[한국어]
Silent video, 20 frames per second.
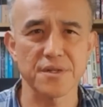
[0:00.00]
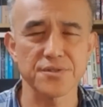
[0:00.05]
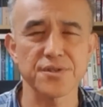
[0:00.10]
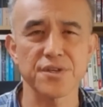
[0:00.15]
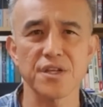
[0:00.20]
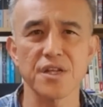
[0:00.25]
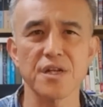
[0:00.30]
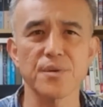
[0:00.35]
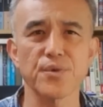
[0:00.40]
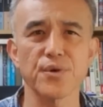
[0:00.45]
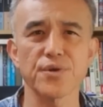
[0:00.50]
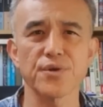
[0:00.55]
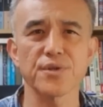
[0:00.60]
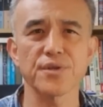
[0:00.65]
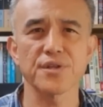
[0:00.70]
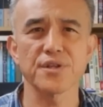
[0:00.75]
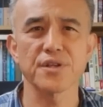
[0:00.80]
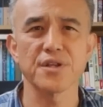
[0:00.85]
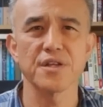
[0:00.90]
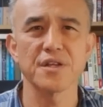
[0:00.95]
그래서
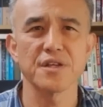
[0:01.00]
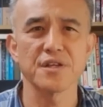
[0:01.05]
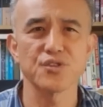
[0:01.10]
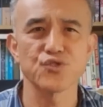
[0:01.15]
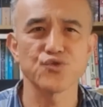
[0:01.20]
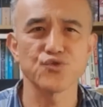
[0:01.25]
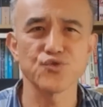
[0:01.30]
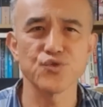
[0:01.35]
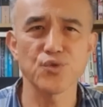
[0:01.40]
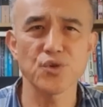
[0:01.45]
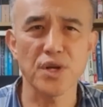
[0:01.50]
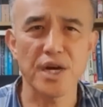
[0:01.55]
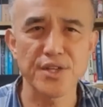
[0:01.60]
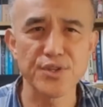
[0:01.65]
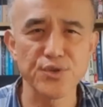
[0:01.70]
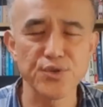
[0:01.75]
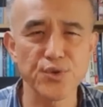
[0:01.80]
일본은 중국을 안